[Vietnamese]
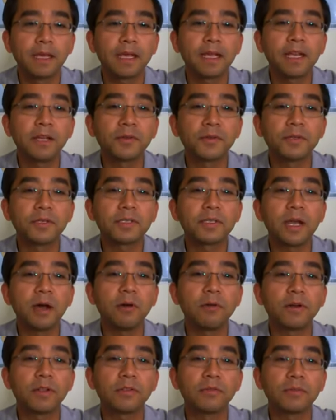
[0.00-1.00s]
Cái điều thứ
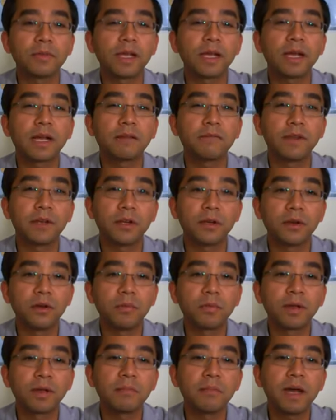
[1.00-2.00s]
sáu là chúng ta cần phải
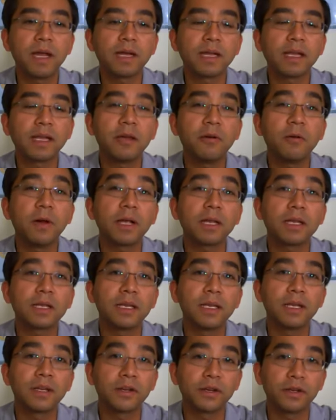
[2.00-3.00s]
nộp cái bản kế hoạch
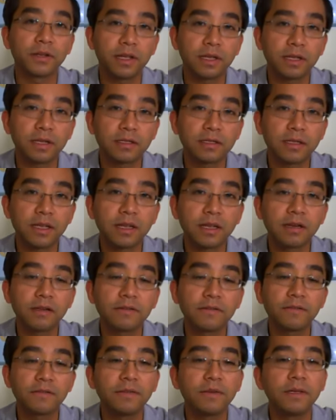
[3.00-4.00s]
để trở thành
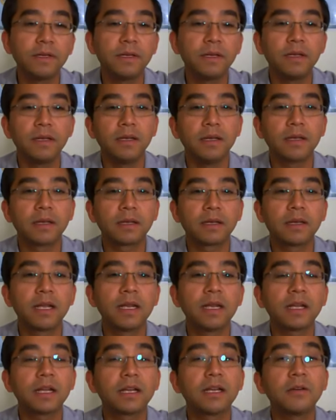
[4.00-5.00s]
executive.
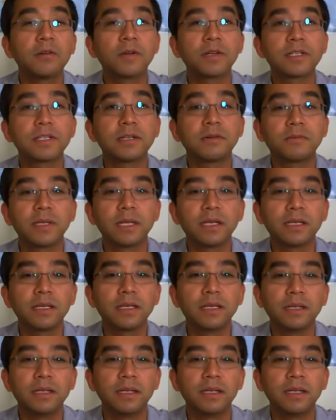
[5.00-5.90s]
Đây là cái điều quan trọng nhất